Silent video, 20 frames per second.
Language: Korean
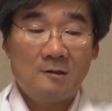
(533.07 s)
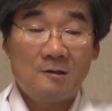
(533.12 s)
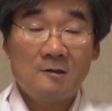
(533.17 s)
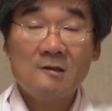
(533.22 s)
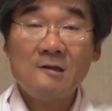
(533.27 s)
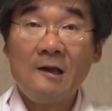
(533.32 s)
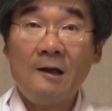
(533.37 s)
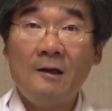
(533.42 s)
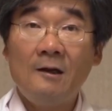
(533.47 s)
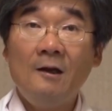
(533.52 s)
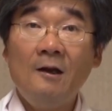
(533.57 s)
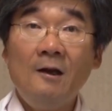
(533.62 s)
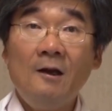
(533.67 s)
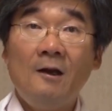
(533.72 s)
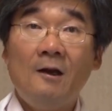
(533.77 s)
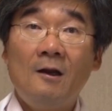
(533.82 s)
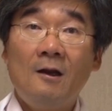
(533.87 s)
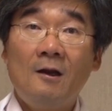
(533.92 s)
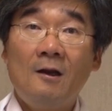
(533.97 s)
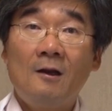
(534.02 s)
쌀,
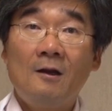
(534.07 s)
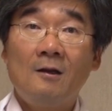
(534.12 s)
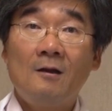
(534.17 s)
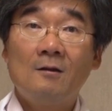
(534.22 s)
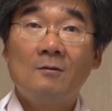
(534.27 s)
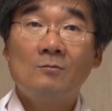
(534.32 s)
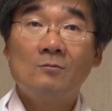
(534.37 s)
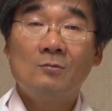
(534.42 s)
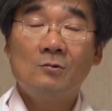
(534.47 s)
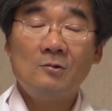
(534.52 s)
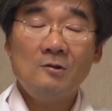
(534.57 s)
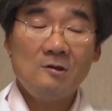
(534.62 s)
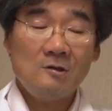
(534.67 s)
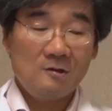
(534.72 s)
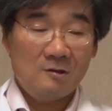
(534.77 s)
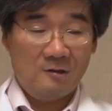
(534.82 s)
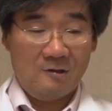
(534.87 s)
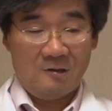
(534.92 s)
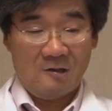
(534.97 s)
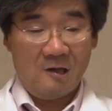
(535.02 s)
물론
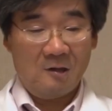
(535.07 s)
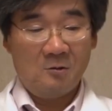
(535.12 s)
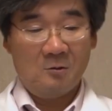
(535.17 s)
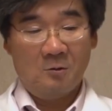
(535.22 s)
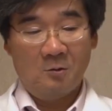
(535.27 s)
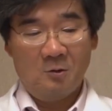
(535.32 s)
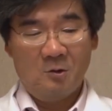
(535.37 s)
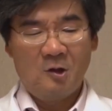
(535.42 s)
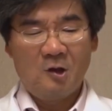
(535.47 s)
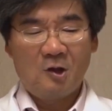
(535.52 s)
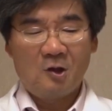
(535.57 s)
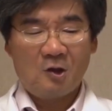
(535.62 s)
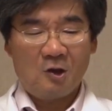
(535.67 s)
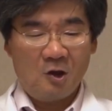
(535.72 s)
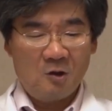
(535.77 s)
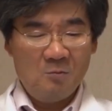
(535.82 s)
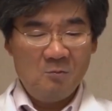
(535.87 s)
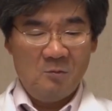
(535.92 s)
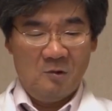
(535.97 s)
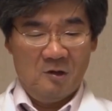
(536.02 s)
이 쌀도
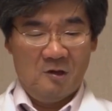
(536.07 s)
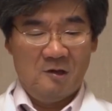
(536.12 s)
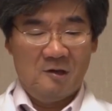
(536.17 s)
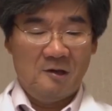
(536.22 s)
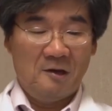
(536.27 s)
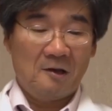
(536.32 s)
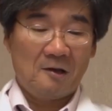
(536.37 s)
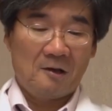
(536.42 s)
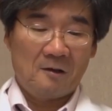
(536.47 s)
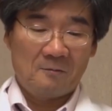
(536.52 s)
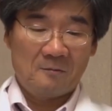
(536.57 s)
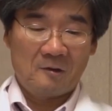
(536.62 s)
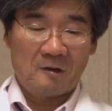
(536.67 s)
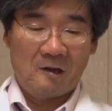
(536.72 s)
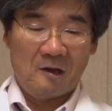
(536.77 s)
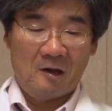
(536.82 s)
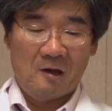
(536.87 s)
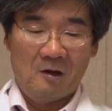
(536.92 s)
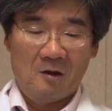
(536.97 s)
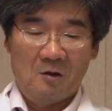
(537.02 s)
현미를
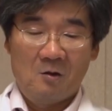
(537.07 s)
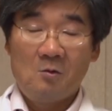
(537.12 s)
이야기합니다.